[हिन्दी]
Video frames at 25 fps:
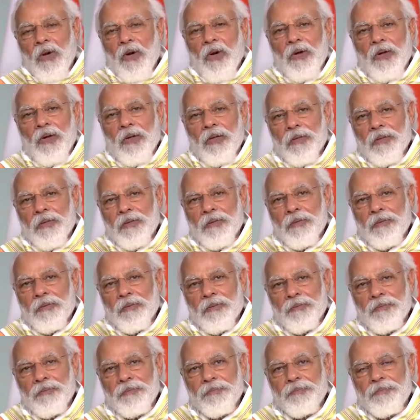और
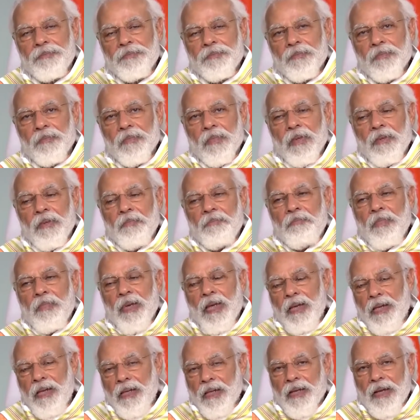
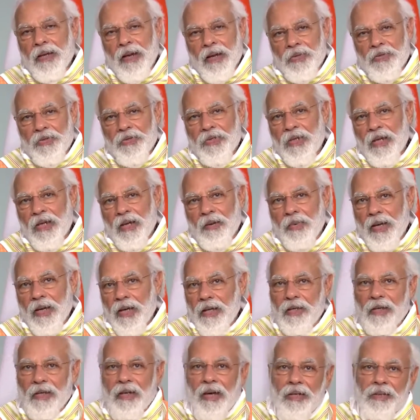मेरी काशी
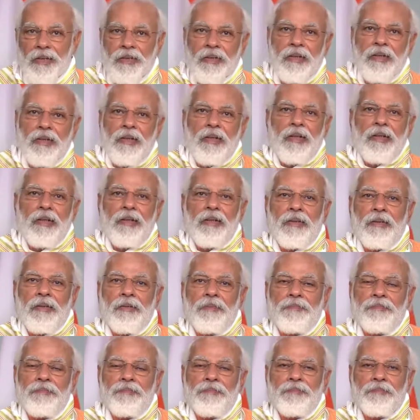हमारी काशी
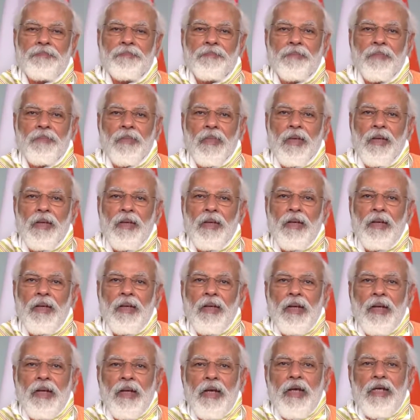
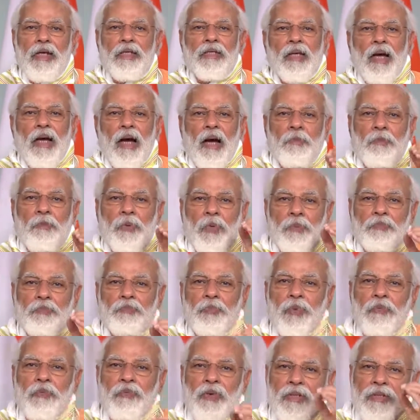ने इस
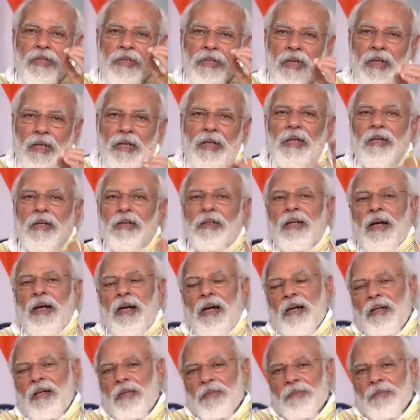अभूतपूर्व संकट का